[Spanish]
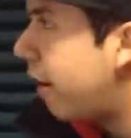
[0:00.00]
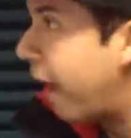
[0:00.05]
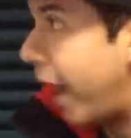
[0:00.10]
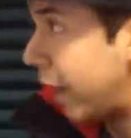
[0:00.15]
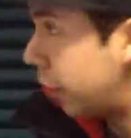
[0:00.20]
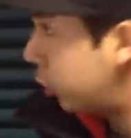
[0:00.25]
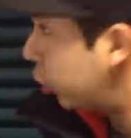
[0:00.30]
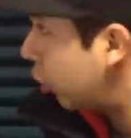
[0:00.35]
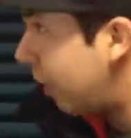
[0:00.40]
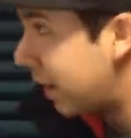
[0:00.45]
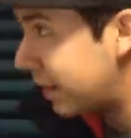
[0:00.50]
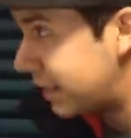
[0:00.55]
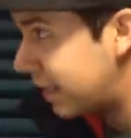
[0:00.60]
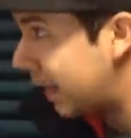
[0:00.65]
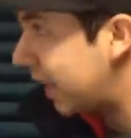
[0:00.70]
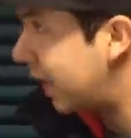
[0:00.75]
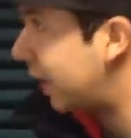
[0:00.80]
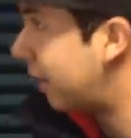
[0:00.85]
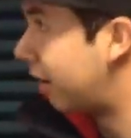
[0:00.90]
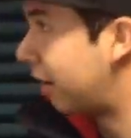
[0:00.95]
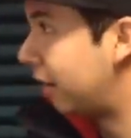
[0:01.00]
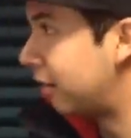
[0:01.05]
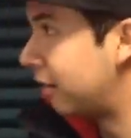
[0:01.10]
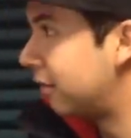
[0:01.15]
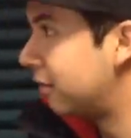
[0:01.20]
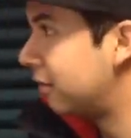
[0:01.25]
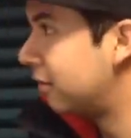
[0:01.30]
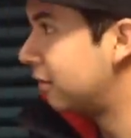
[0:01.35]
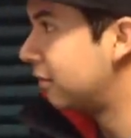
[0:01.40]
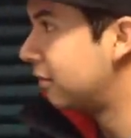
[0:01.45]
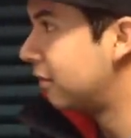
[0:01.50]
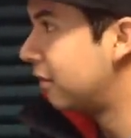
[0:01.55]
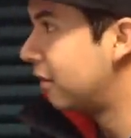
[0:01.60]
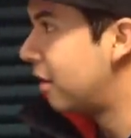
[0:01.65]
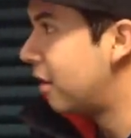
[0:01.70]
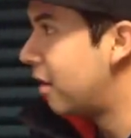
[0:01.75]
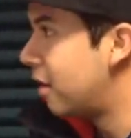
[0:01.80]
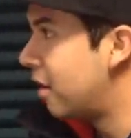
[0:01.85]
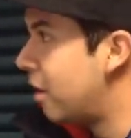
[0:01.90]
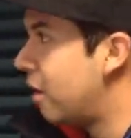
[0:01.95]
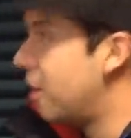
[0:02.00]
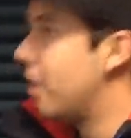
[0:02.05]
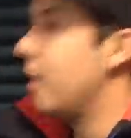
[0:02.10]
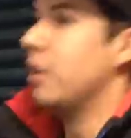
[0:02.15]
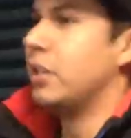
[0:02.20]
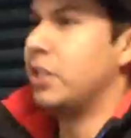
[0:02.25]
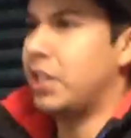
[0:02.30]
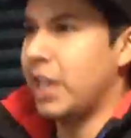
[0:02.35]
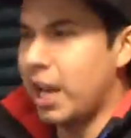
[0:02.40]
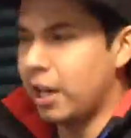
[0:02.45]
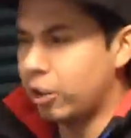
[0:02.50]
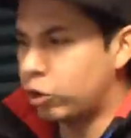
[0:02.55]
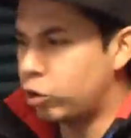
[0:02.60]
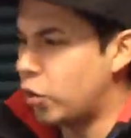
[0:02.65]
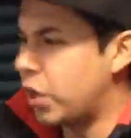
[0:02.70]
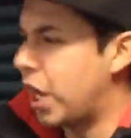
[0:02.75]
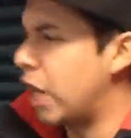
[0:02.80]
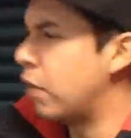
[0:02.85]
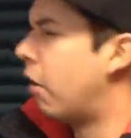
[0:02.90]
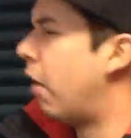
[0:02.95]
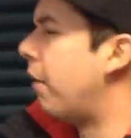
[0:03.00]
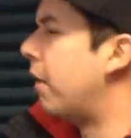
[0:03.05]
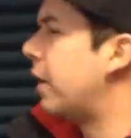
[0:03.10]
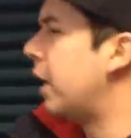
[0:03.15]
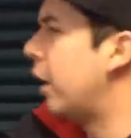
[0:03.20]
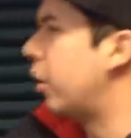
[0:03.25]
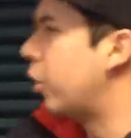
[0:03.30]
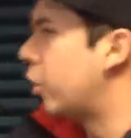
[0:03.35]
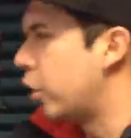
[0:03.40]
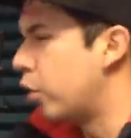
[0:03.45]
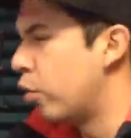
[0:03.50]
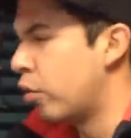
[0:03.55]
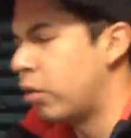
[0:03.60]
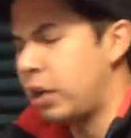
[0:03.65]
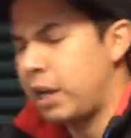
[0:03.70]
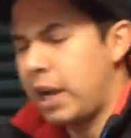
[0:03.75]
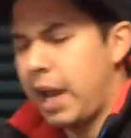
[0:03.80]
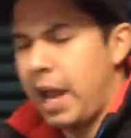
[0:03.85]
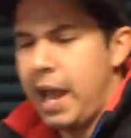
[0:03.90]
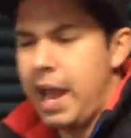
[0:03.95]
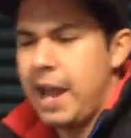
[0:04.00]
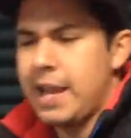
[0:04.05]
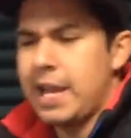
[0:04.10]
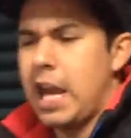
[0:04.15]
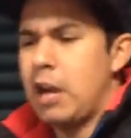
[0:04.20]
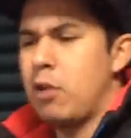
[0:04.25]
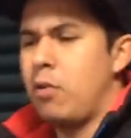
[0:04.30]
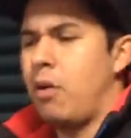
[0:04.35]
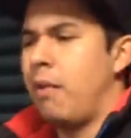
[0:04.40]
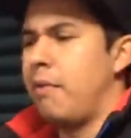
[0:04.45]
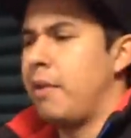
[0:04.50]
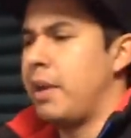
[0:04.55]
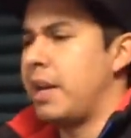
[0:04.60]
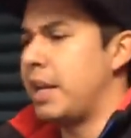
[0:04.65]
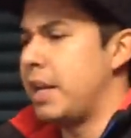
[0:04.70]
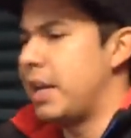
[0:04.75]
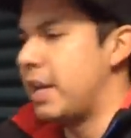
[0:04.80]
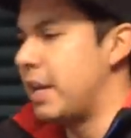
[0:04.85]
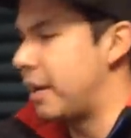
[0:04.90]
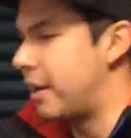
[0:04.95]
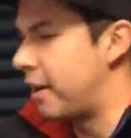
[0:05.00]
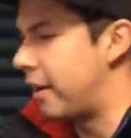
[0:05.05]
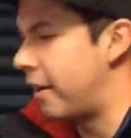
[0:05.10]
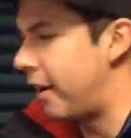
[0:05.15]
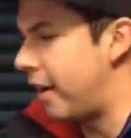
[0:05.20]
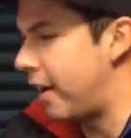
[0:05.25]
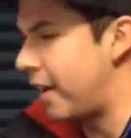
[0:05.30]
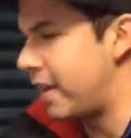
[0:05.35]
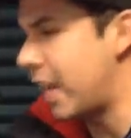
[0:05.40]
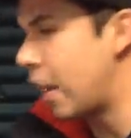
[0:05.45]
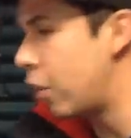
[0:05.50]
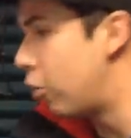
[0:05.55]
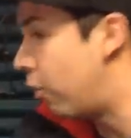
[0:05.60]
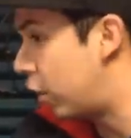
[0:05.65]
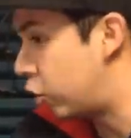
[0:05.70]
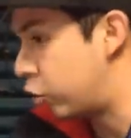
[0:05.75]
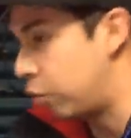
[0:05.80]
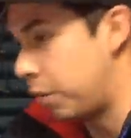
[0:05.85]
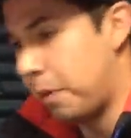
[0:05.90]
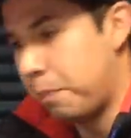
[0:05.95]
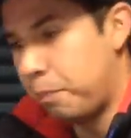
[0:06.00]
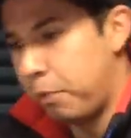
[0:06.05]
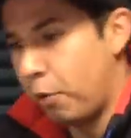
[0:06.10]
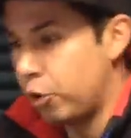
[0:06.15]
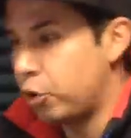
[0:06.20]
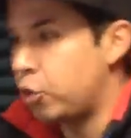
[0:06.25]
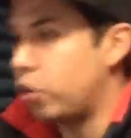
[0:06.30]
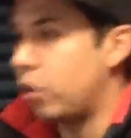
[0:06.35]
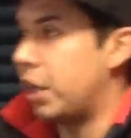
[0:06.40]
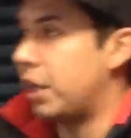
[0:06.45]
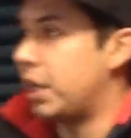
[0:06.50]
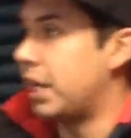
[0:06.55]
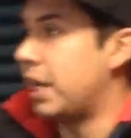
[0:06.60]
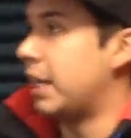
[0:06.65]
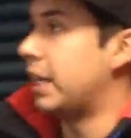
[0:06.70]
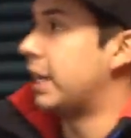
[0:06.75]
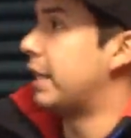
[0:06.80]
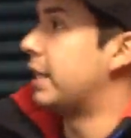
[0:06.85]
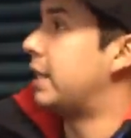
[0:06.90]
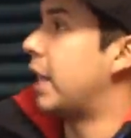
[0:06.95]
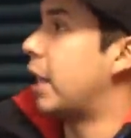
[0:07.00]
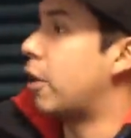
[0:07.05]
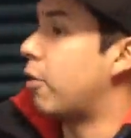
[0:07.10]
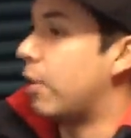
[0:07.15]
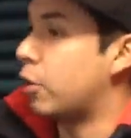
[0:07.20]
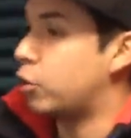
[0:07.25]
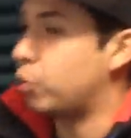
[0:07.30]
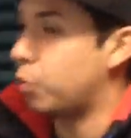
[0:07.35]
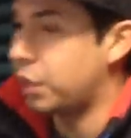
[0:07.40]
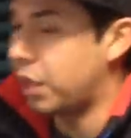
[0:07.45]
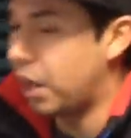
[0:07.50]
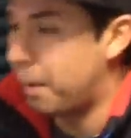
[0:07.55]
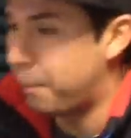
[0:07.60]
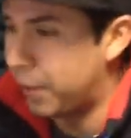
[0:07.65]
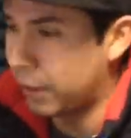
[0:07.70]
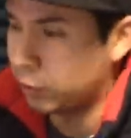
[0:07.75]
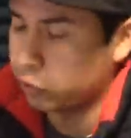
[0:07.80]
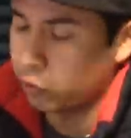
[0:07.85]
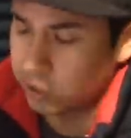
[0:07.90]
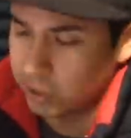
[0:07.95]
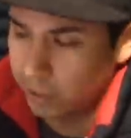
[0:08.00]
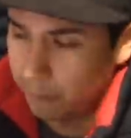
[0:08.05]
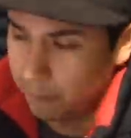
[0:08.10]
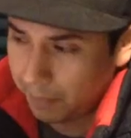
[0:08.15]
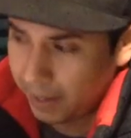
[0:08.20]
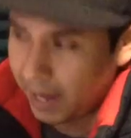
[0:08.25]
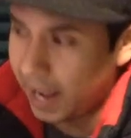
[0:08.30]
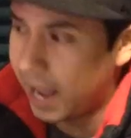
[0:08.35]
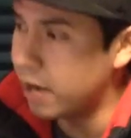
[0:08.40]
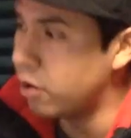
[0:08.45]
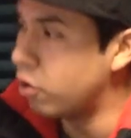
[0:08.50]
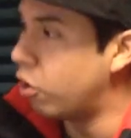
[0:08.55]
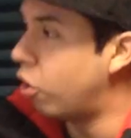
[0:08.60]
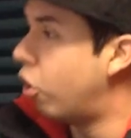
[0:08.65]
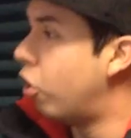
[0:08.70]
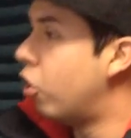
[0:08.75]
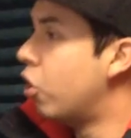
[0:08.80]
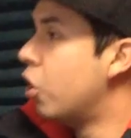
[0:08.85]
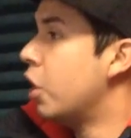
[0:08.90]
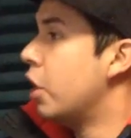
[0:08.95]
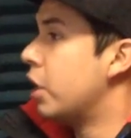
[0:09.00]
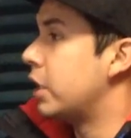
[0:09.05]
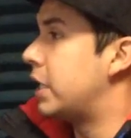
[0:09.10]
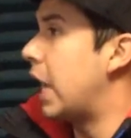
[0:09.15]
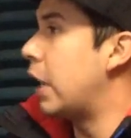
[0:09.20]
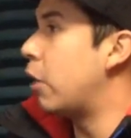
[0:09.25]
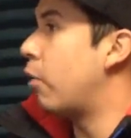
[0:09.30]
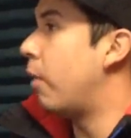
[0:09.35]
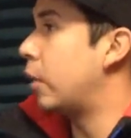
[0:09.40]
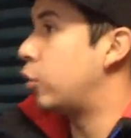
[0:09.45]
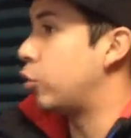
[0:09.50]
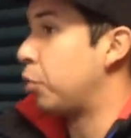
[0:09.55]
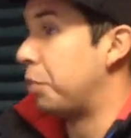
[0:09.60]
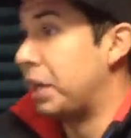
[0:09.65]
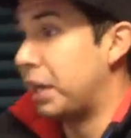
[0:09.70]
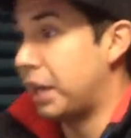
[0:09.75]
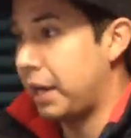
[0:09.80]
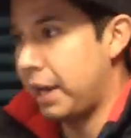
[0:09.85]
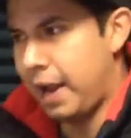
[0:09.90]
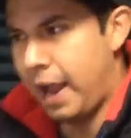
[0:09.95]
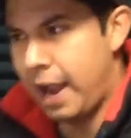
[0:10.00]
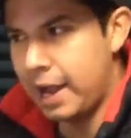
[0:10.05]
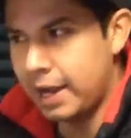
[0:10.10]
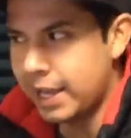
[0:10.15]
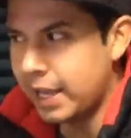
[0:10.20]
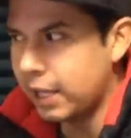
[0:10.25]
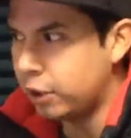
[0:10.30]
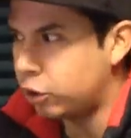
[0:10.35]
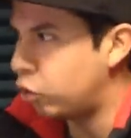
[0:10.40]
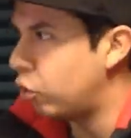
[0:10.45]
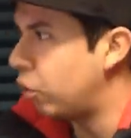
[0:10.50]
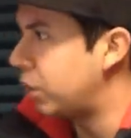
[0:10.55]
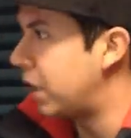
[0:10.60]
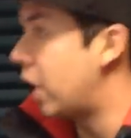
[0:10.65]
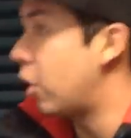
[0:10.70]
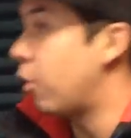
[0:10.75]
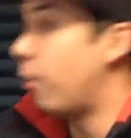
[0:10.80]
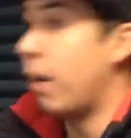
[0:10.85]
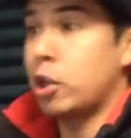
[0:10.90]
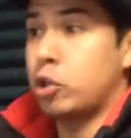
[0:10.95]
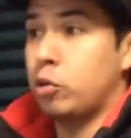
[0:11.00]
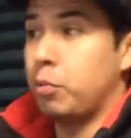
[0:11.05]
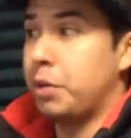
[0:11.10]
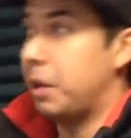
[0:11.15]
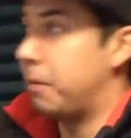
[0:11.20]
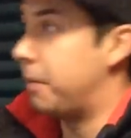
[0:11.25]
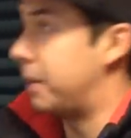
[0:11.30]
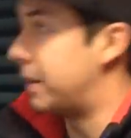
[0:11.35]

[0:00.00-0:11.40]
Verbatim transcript: esto va a seguir. Cierto, ya no va a venir Niurka, ya no va a venir, eh, ya no va a subir Poncho de Nigris, ya no va a subir el Pato Zambrano, ya no va a subir Regalito, ya no va a subir